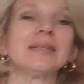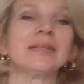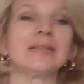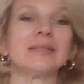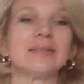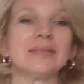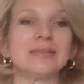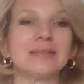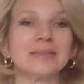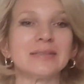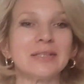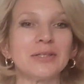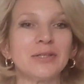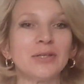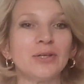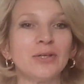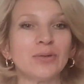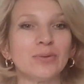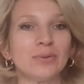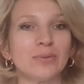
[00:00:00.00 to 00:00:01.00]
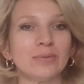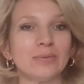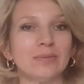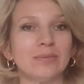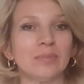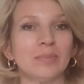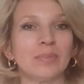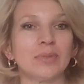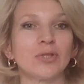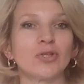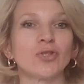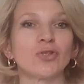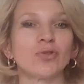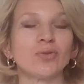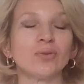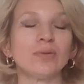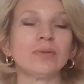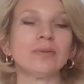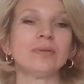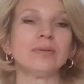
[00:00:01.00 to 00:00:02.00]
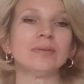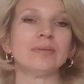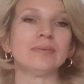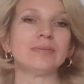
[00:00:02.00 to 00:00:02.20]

а, накинул, пошел.